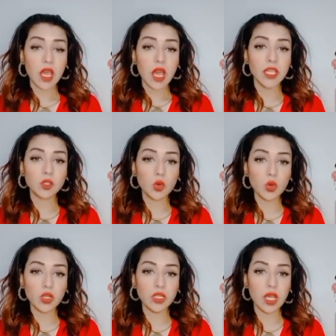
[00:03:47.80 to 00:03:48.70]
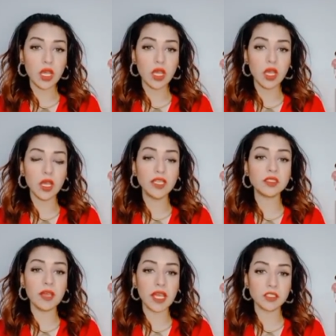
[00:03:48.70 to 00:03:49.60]
هيكون آه،
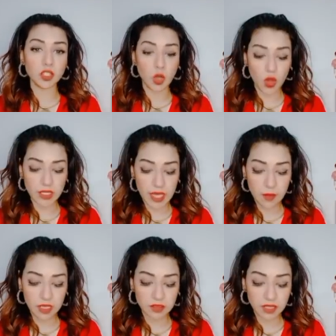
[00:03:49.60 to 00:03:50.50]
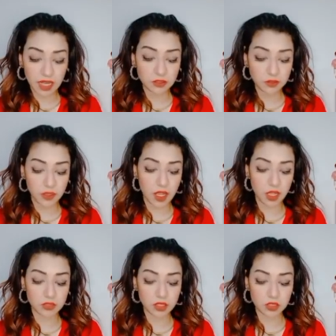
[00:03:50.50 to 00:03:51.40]
احتمالات ان هو يقابل ثلاث
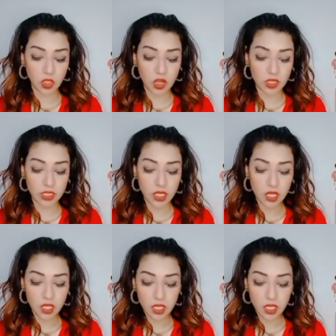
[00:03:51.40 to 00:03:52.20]
فرق الترجي